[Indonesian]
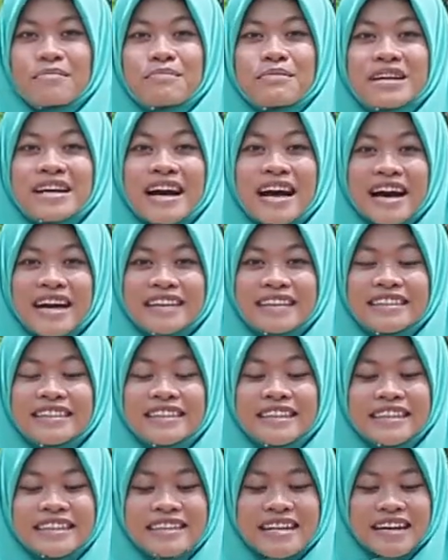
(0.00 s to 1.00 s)
menahan
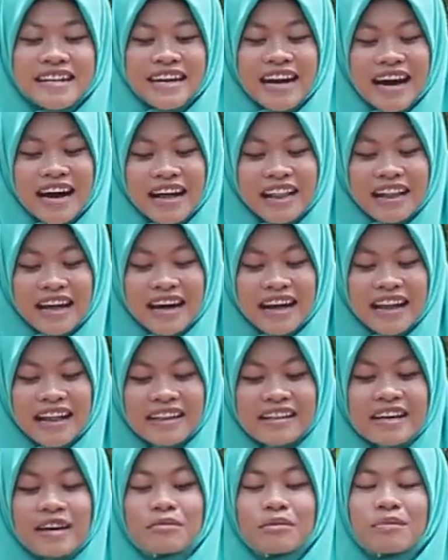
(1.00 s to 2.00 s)
diri dari
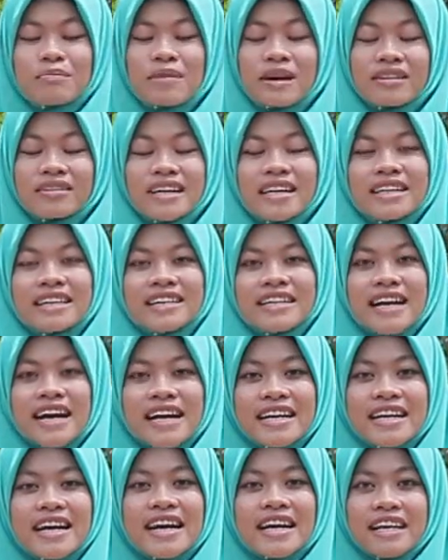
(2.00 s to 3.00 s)
hal-hal yang
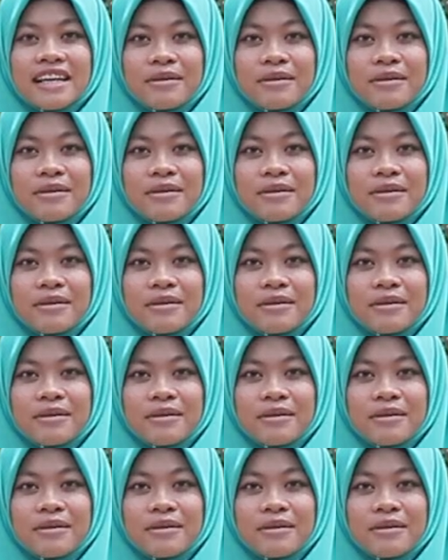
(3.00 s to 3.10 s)
membatalkan